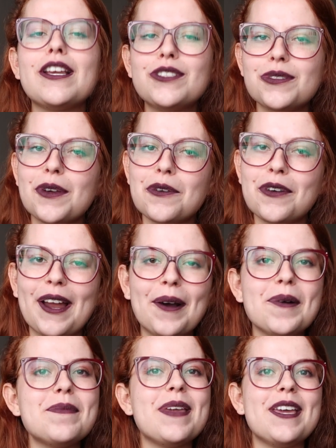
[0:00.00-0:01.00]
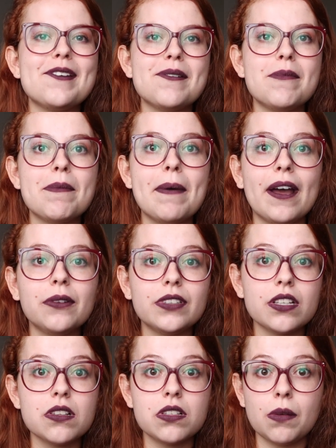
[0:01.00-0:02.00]
gente veio falar comigo me
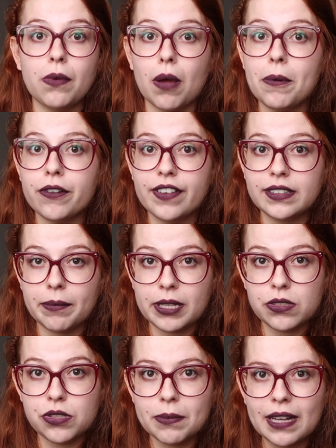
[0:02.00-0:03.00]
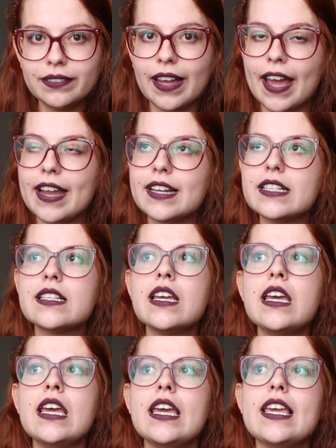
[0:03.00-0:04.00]
perguntando sobre o aproveitamento de matérias
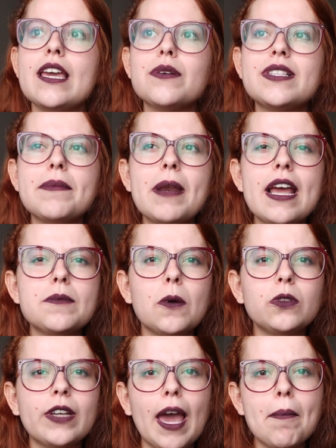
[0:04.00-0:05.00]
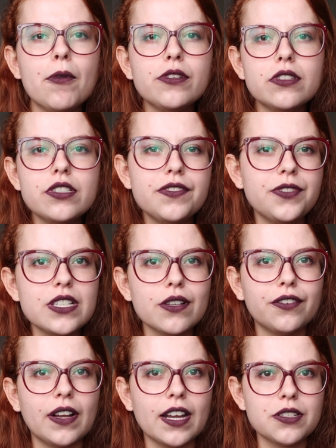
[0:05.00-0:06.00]
e eu sempre respondo que é muito
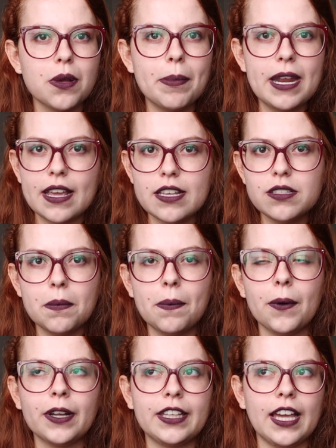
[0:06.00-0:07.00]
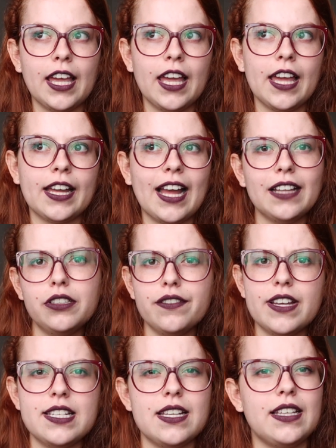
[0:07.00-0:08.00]
difícil falar sobre isso porque cada
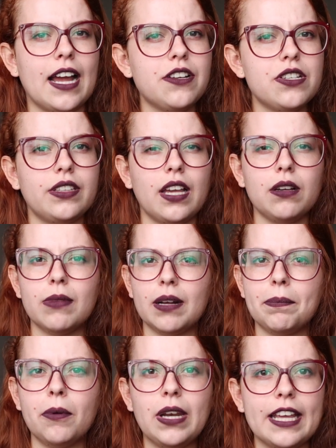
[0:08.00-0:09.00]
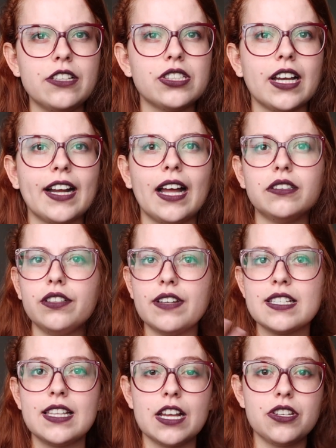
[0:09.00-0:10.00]
universidade tem uma política, cada
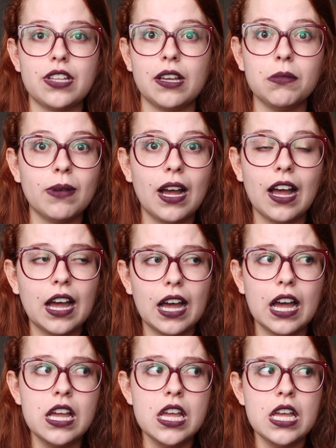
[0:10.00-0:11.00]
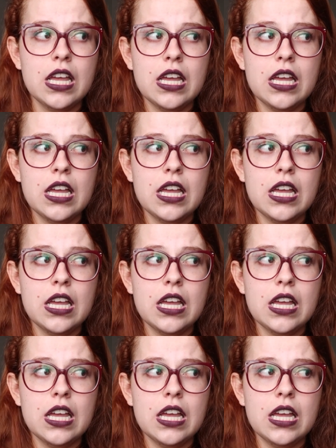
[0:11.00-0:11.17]
universidade tem uma,